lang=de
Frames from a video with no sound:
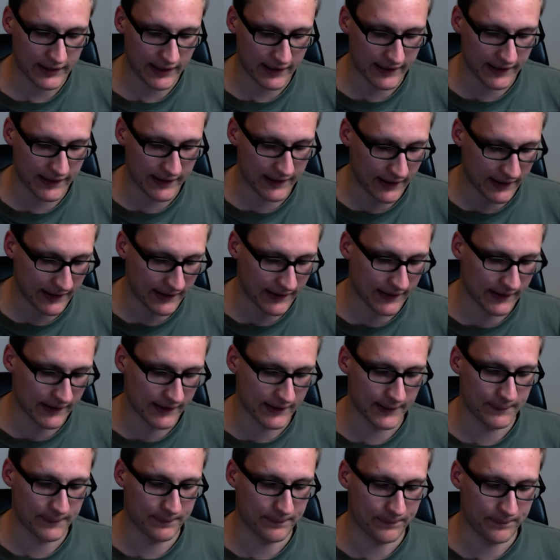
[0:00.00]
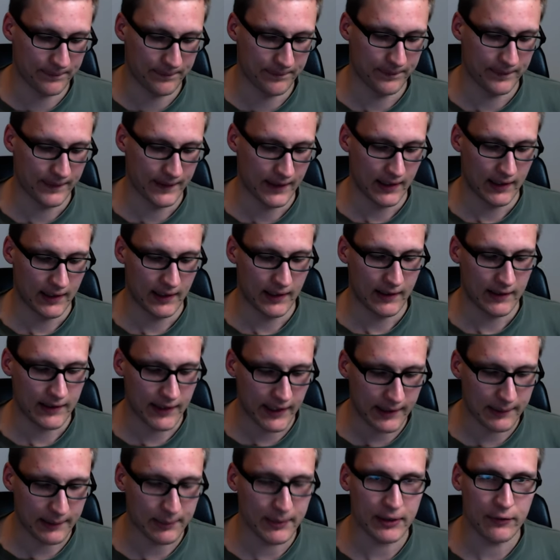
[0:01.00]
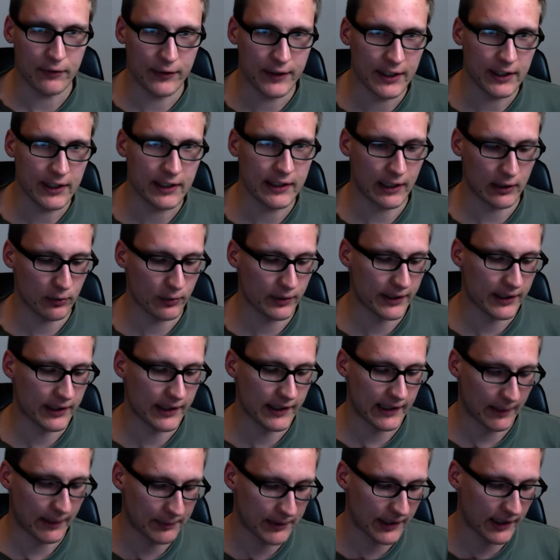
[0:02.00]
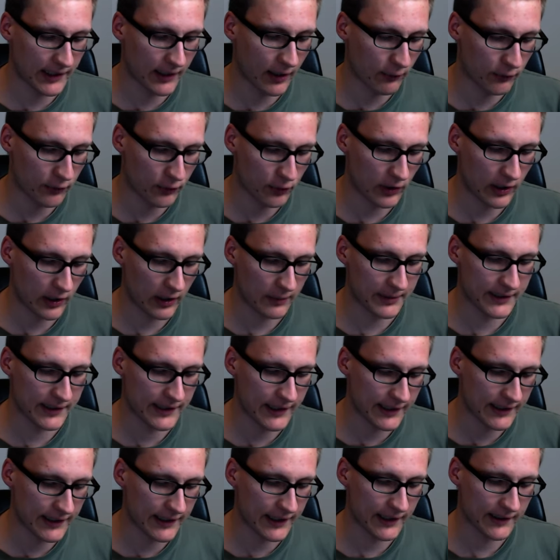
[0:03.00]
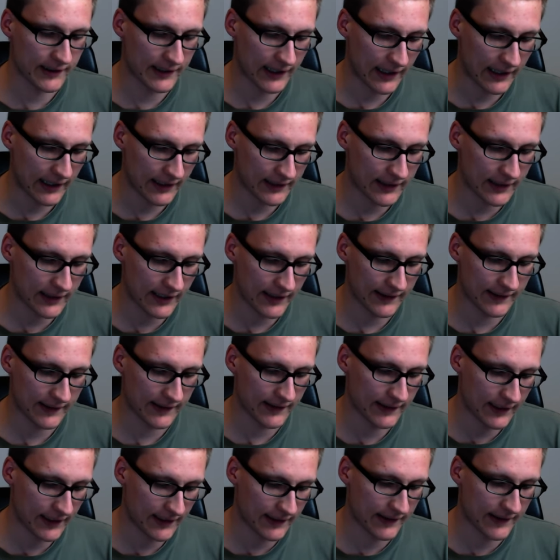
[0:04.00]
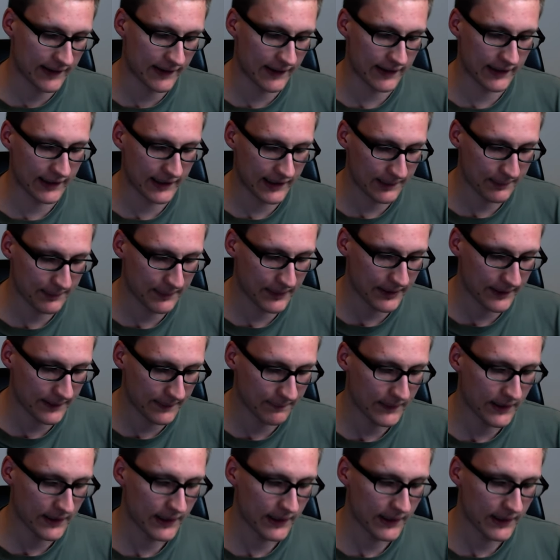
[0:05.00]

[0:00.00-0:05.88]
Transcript: Das ist jetzt ähm, nicht mit viel Kalorien. Ich habe die ja früher, habe ich die ja jeden Tag gegessen, jetzt ja nicht mehr.